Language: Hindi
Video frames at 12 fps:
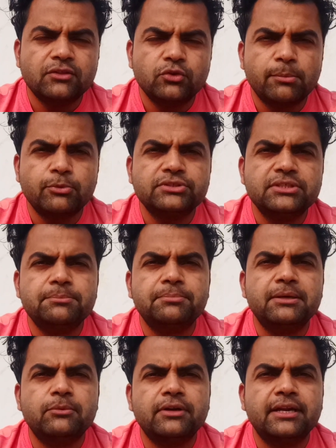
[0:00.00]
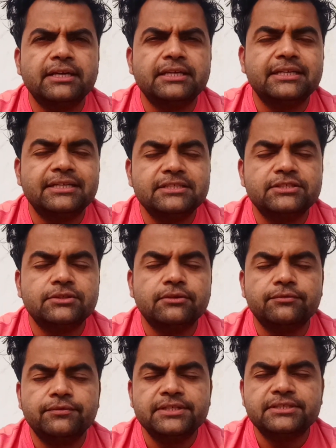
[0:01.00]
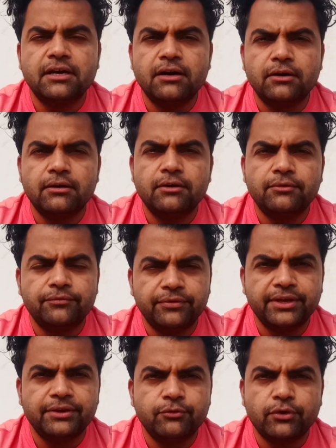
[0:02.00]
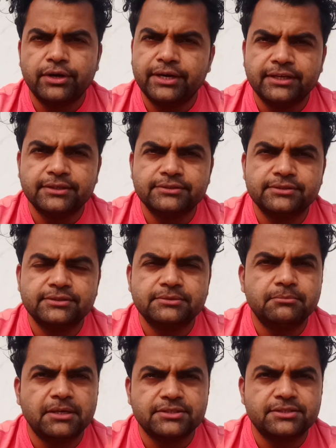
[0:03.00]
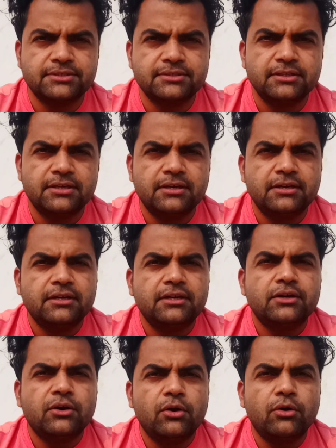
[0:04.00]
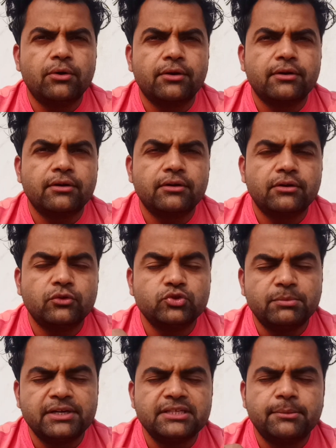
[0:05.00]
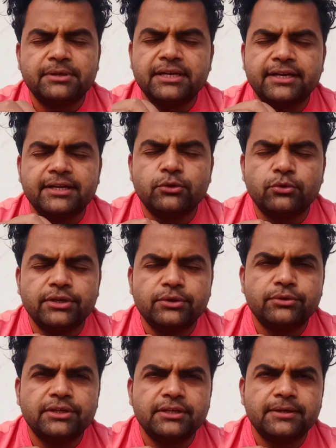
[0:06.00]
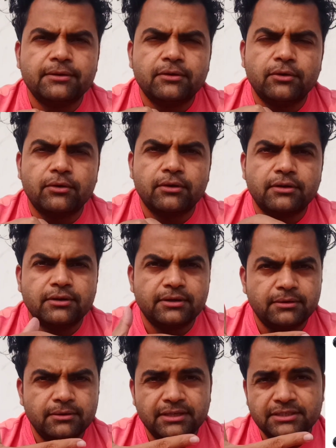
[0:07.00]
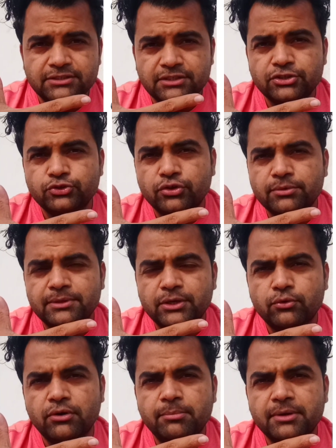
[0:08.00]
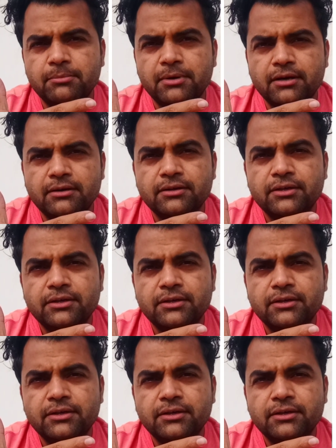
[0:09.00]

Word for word: तो आपको सिंपली बोलना है कि इट इज़ वीज़ा फ्री फॉर इंडियंस बस और उस भाई साहब की एंट्री हो गई उनकी और ये स्क्रीनशॉट देखो आप एक बार